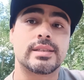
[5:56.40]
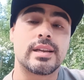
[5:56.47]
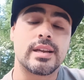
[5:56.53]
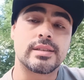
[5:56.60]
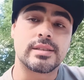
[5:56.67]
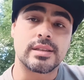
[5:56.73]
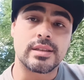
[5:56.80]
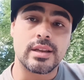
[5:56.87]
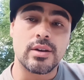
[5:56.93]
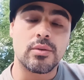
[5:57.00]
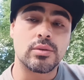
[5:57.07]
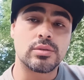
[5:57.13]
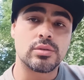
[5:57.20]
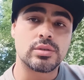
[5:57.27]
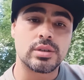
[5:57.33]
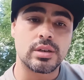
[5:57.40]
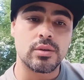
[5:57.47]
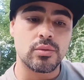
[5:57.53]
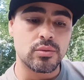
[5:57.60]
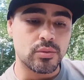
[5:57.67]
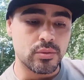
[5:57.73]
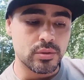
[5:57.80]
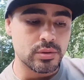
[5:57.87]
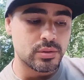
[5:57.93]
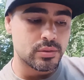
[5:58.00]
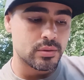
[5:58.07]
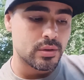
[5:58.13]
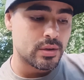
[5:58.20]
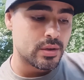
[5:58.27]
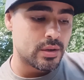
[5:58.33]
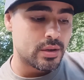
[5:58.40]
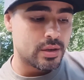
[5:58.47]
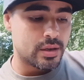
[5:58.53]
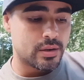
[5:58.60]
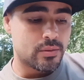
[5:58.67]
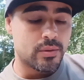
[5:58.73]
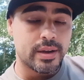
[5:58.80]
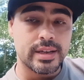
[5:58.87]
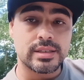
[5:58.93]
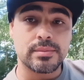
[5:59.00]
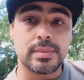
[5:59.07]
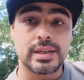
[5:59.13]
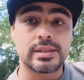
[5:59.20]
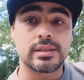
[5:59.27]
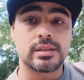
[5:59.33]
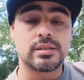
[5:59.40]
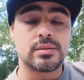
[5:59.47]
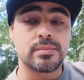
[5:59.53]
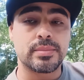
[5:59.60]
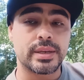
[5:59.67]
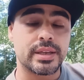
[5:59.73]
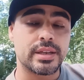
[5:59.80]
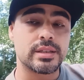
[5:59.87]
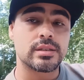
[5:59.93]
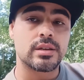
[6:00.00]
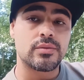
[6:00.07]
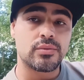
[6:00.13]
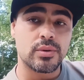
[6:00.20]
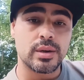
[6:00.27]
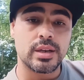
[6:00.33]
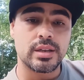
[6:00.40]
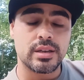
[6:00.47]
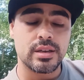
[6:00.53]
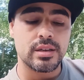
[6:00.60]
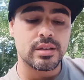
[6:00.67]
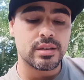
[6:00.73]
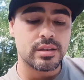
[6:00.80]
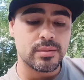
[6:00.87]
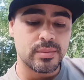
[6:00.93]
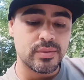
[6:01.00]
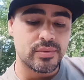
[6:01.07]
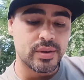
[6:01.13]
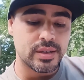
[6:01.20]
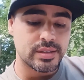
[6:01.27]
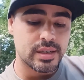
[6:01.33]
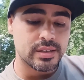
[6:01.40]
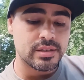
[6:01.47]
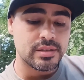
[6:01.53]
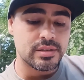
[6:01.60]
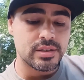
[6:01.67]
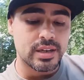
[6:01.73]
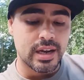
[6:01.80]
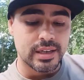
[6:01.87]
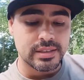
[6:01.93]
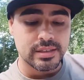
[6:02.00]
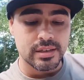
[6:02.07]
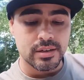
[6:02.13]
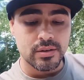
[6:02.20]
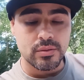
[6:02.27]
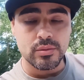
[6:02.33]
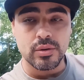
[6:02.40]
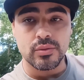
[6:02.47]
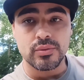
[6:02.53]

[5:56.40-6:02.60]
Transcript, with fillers: CST, onde eu tirei o curso. Ele conhece bastante empresa e foi ele que, que me fez essa indicação.